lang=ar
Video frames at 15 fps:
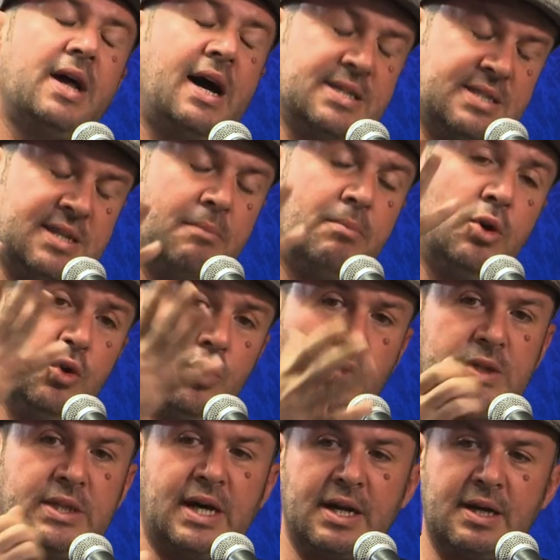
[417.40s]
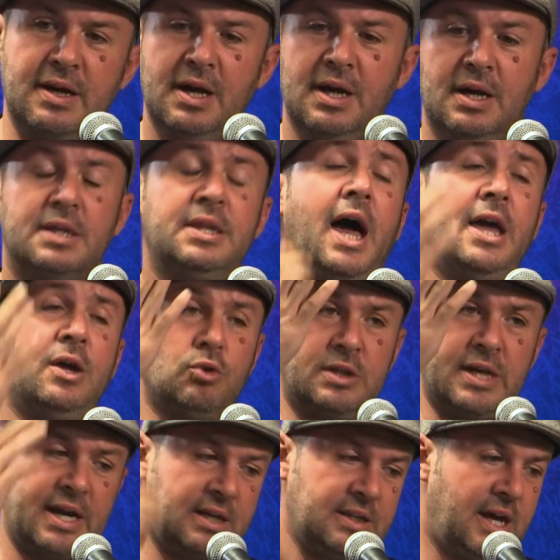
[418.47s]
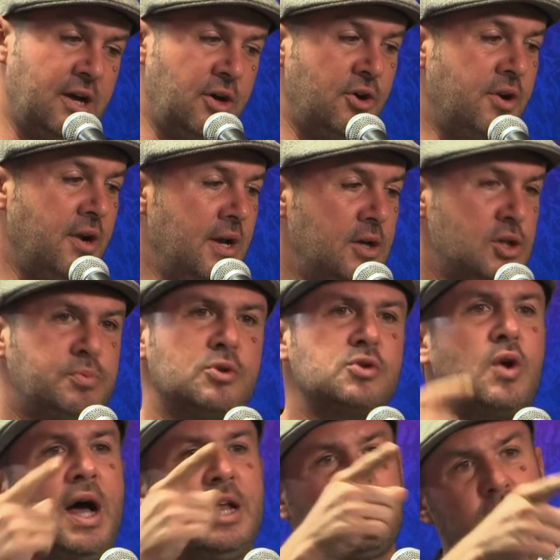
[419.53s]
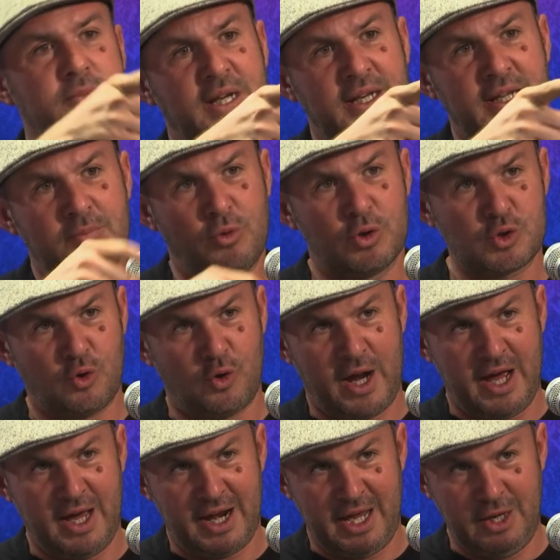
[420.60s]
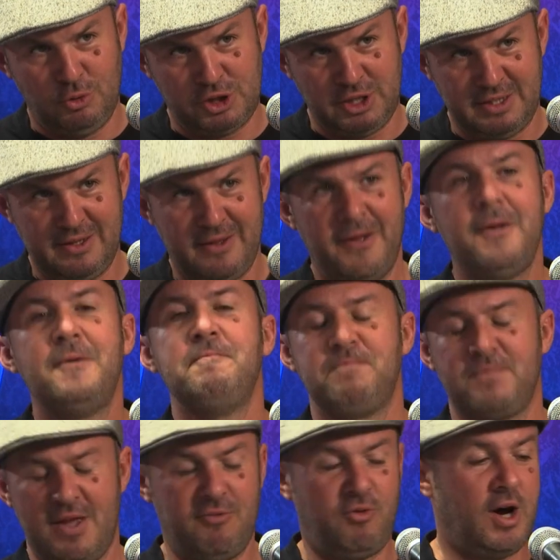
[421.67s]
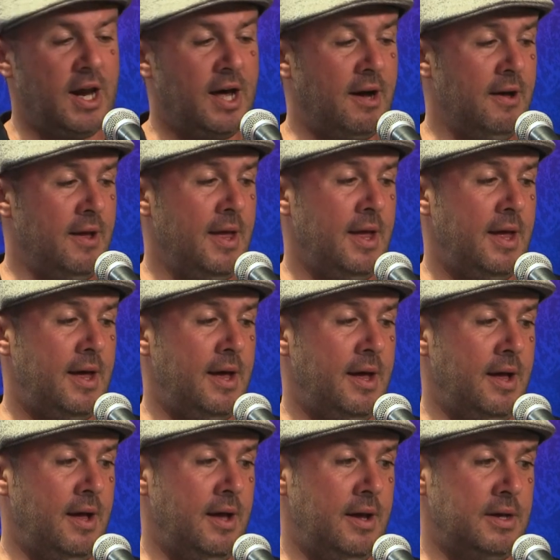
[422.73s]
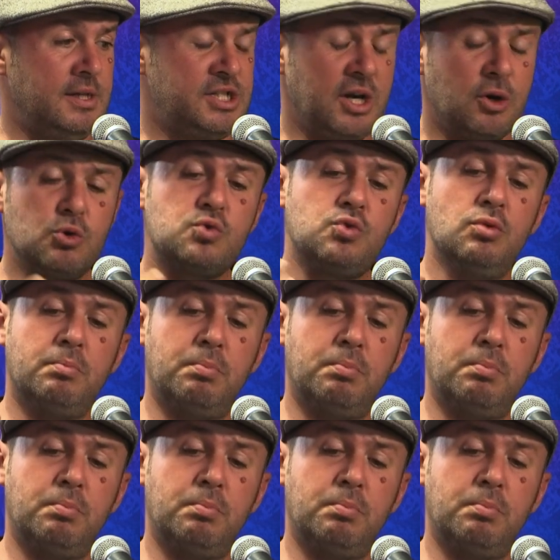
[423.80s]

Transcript: اس دبليو والدارك نحيو الدارك داير جو بونس عندكم ثاني مورسو راه راه يوجد ان شاء الله فوالا Euh, j'ai reçu